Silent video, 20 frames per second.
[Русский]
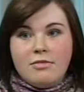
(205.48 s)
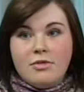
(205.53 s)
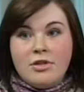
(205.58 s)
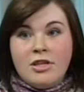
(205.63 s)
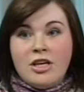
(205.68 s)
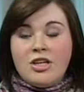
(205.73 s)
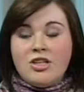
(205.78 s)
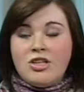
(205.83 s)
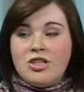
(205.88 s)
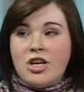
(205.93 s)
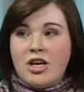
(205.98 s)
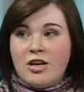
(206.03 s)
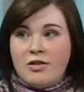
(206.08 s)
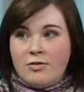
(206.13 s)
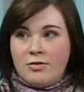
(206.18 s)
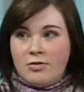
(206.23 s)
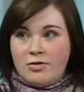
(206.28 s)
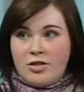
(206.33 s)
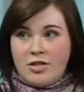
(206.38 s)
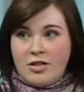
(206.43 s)
не
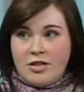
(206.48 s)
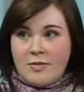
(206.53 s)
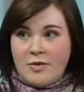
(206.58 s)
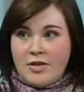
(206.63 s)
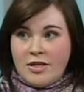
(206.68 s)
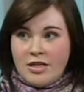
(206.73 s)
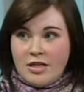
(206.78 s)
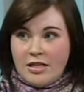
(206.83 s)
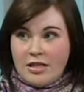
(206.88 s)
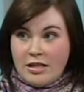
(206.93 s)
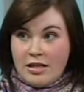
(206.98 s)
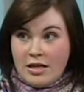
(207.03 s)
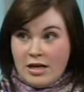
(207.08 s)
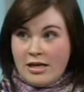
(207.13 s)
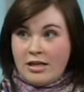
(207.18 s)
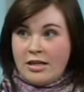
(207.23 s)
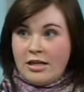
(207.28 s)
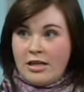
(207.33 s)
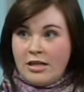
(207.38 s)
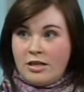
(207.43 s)
отчаиваются, несмотря ни на
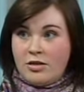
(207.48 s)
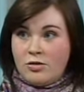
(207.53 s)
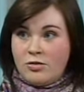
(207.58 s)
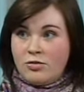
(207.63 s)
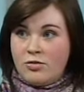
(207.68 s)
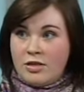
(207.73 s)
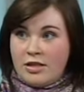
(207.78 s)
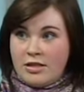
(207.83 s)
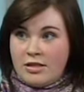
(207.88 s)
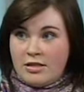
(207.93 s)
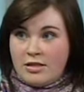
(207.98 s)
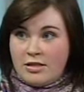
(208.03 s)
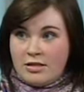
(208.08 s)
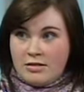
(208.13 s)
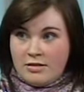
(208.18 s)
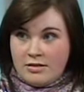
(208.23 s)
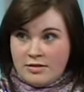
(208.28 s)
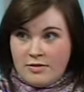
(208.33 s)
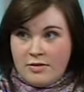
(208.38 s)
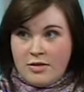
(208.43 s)
какие
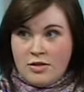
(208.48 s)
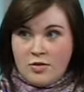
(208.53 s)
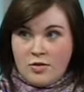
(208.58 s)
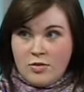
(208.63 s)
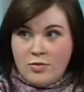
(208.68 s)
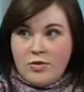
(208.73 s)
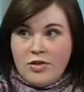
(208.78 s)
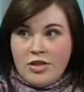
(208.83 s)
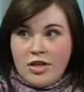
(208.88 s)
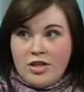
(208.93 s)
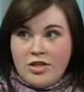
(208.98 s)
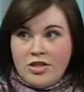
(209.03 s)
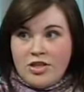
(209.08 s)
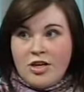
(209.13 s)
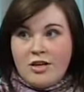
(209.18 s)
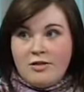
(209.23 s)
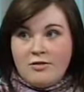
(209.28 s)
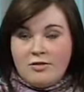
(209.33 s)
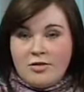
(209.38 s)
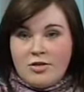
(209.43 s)
трудности своей судьбы, не
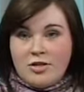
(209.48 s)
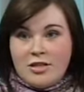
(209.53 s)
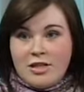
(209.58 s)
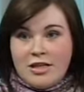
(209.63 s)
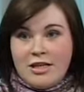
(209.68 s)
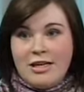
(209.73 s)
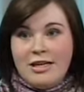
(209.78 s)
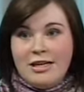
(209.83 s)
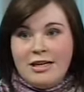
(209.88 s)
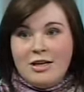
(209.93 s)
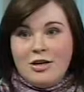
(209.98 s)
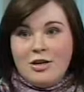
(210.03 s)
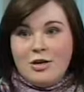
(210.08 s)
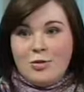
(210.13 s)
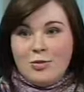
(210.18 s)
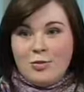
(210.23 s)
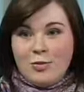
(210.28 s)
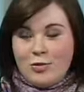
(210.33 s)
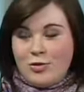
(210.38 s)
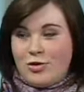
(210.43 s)
отчаиваются и
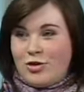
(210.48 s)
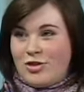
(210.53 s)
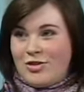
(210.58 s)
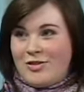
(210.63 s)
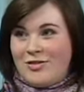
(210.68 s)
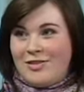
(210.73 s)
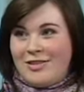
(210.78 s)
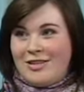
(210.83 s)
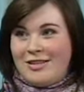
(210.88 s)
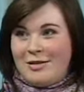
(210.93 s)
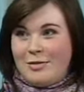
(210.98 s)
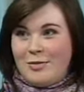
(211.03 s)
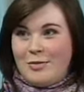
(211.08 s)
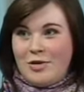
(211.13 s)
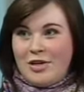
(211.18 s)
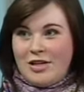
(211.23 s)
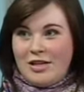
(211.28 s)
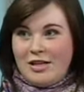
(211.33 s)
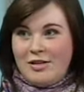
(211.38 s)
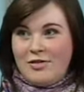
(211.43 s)
мужественно
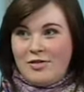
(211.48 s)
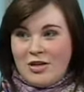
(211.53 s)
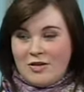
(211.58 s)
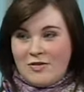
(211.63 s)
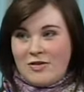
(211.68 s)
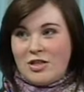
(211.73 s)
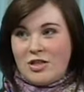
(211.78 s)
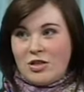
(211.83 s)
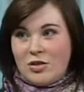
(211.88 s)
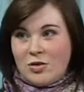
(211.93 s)
преодолевают все